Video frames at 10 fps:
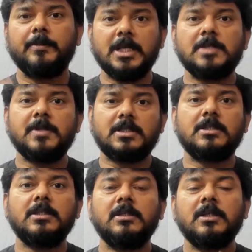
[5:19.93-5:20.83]
பிஎஸ்
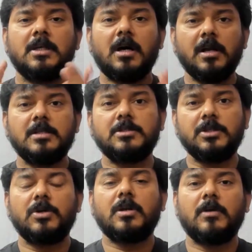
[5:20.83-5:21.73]
பிளஸ்க்கு ஆரிசன்
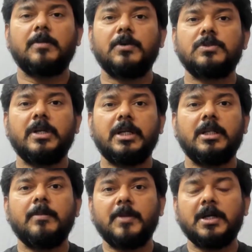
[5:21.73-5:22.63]
ஜீரோ டான் வரப்போது
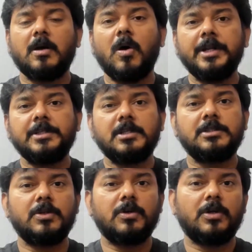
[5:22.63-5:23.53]
சொல்லியிருந்தேன் பட் ஆரிசன்
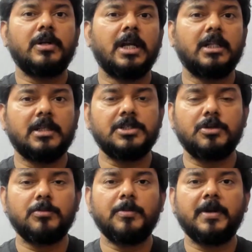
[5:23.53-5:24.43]
ஜீரோ டான் எனக்கு தெரிஞ்சு
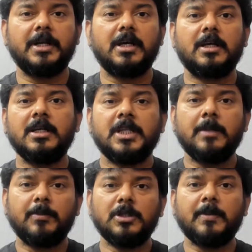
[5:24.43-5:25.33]
ரிமூவ் பண்ணிட்டாங்க
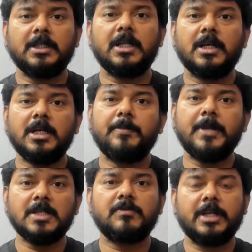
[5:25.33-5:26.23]
இப்போ வந்து பார்த்தீங்கன்னா ரெண்டு
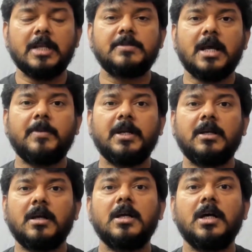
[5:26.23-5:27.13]
பிஎஸ் ஃபோர் கேம்ஸ் ஆட்
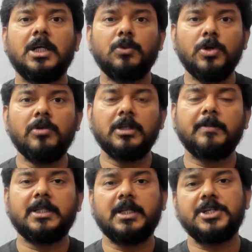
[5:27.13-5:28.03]
பண்ணிருக்காங்க அது ஒன்று வந்து
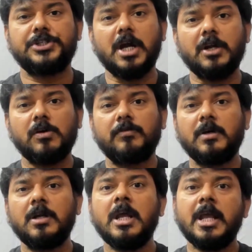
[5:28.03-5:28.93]
பார்த்தீங்கன்னா ஷேடோ ஆஃப்
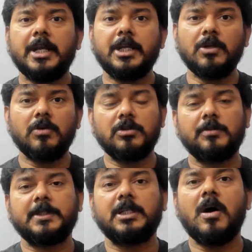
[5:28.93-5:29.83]
வார் இன்னொன்னு
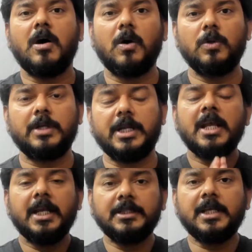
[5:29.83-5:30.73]
வந்து பார்த்தீங்கன்னா ஹாலோ
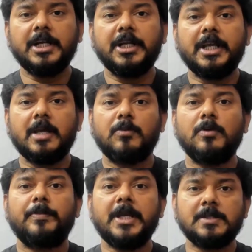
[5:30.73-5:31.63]
நைட் இந்த ரெண்டு
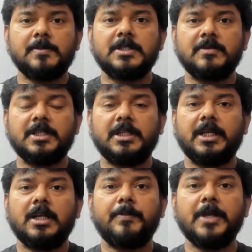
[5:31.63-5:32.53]
கேமும் பிஎஸ் பிளஸ்
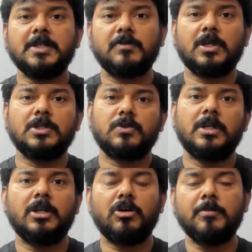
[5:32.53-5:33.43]
வச்சிருந்தீங்கன்னா பிஎஸ் ஃபோர்
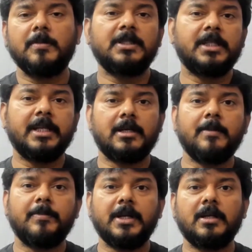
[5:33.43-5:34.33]
கன்சோல் நவம்பர் மந்த் நீங்க
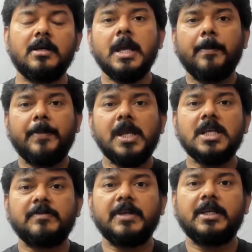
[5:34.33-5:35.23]
கிளைம் பண்ணிக்கலாம்
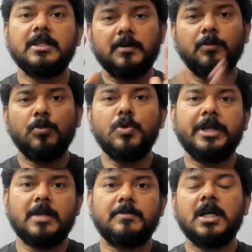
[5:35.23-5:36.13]
பிஎஸ் ஃபைவ்க்கு மூணு
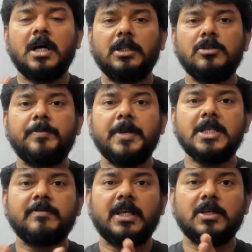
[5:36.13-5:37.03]
கேம்ஸ் அதாவது
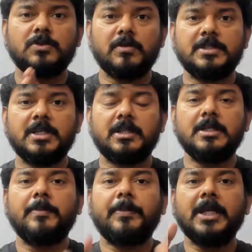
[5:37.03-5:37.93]
பிஎஸ் ஃபைவ் கன்சோல்
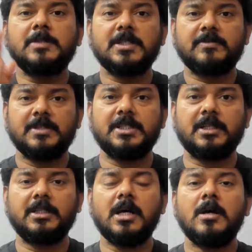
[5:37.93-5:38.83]
வச்சிருந்து பிஎஸ் பிளஸ்
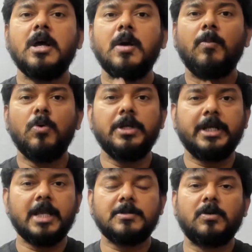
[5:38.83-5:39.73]
வச்சிருந்தா மூணு
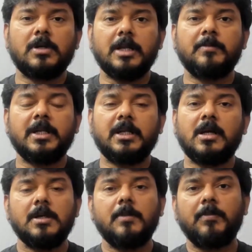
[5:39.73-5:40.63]
கேம்ஸ் அவங்க கிளைம்
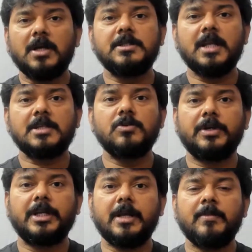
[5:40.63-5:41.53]
பண்ணிக்கலாம் பக்ஸ் ஸ்நாக்ஸ்னு
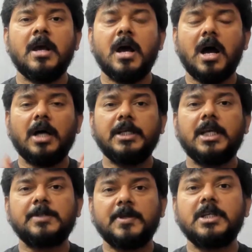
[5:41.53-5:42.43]
ஒரு கேம் அது
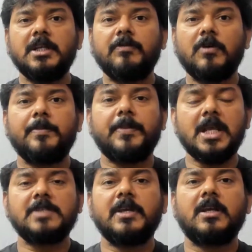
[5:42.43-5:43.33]
எஸ்பெஷலி ஃபார்
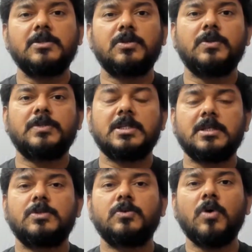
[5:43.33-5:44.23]
பிஎஸ் ஃபைவ் கன்சோல் யூசர்ஸ்
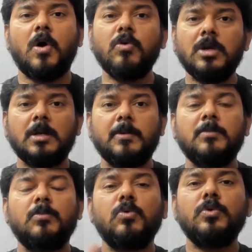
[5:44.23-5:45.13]
ஸோ அவங்களுக்கு
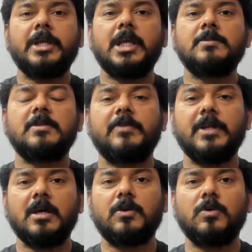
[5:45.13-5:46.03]
மட்டும் மூணு கேம்ஸ்
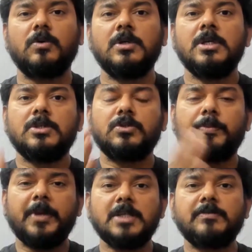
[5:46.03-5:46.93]
ஃப்ரீயா இருக்கும் ஸோ
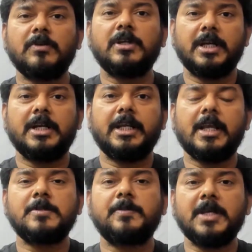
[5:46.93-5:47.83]
பிஎஸ் ஃபோருக்கு ரெண்டு
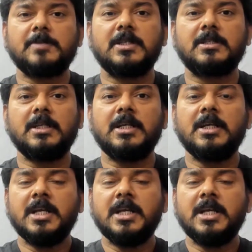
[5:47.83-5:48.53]
கேம்ஸ் பிஎஸ் பிளஸ்ல